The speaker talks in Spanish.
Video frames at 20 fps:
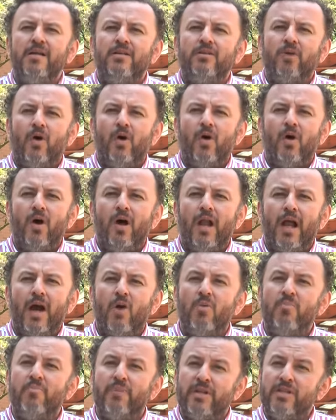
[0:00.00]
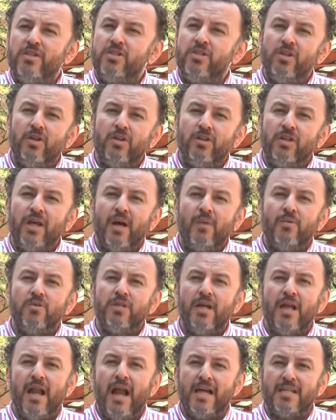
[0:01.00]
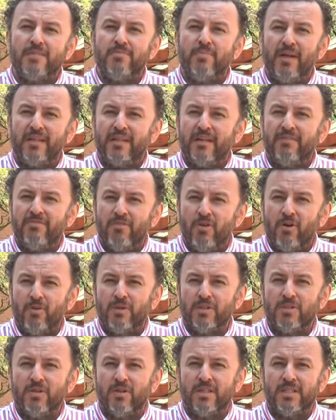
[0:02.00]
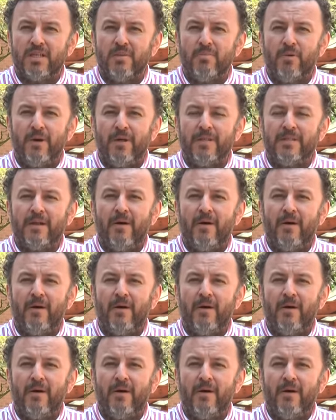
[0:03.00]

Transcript: toda la comprensión, digamos, de las plataformas con las que pueden